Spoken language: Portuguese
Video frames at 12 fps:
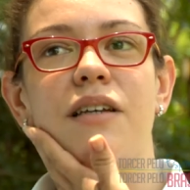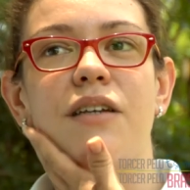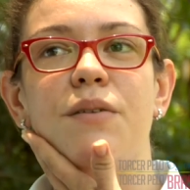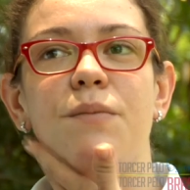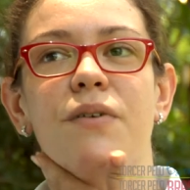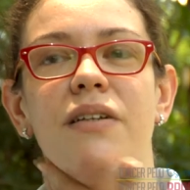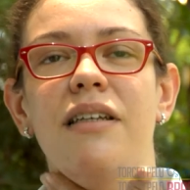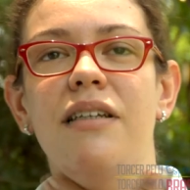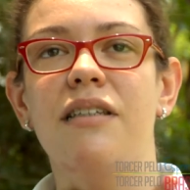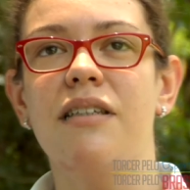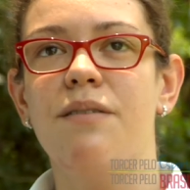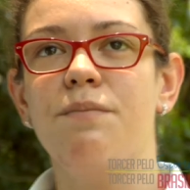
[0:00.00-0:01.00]
Acho
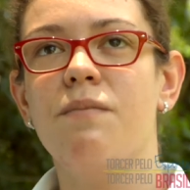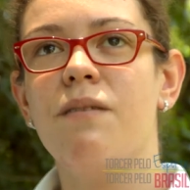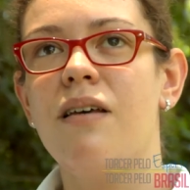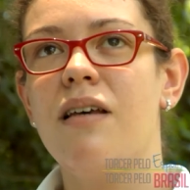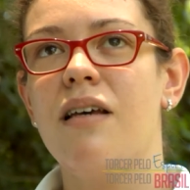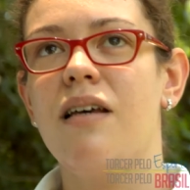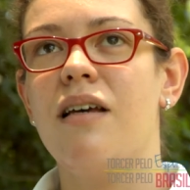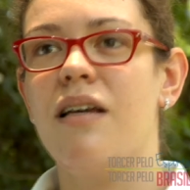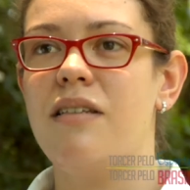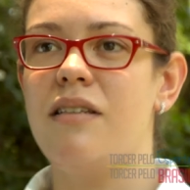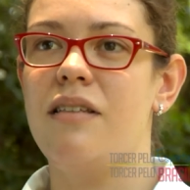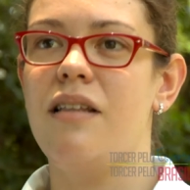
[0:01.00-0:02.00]
importante a gente